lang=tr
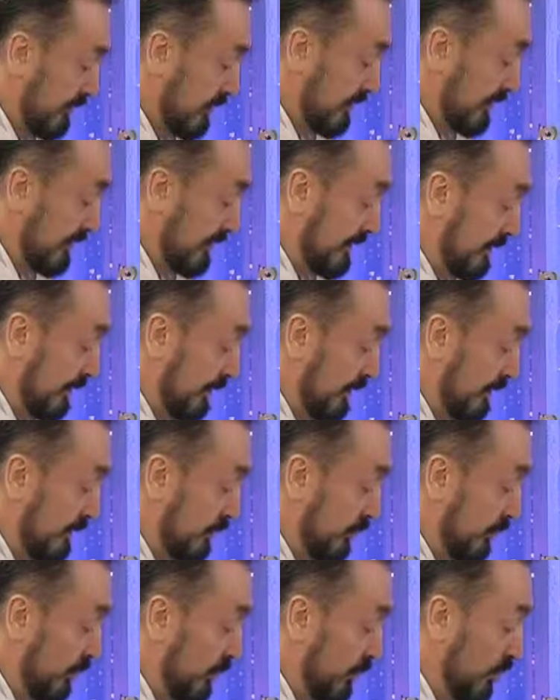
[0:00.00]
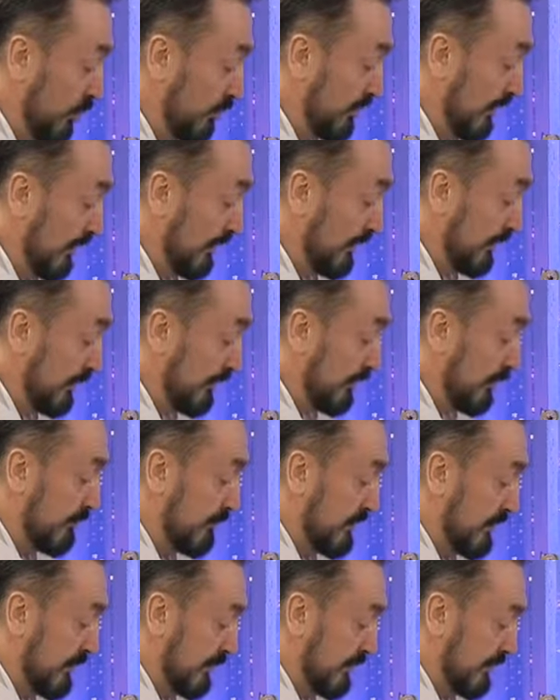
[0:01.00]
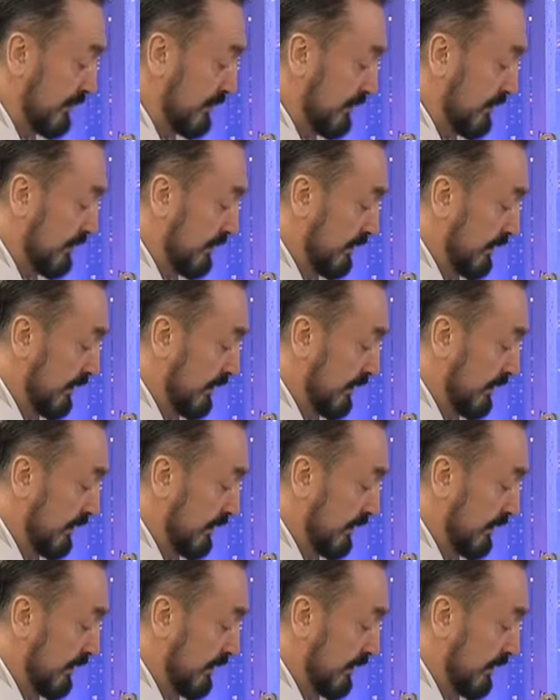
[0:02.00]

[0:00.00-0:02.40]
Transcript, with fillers: sizin aranızda ölümü takdir eden biziz.